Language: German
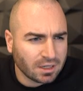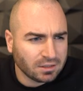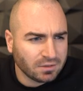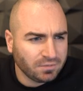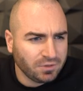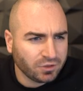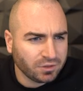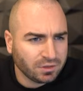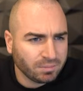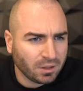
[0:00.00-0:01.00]
an, wie
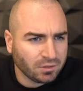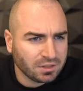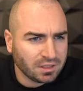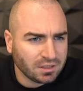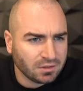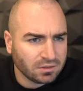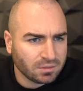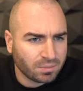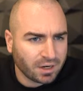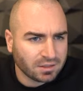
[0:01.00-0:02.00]
schaut die Bauseite aus, die
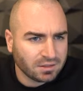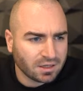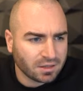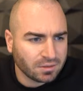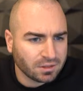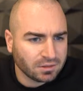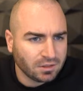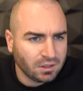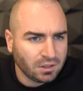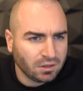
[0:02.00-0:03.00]
Practice Area
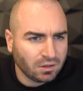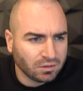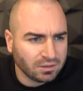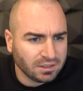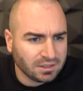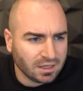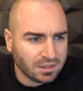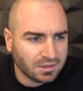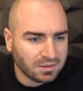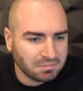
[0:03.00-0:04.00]

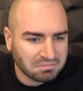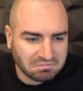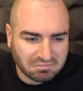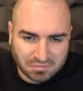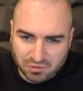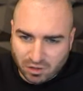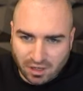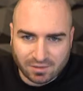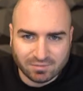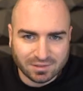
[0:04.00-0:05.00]
Contact-Seite. Schaut
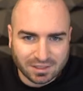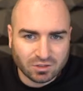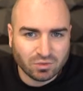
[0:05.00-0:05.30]
eigentlich wirklich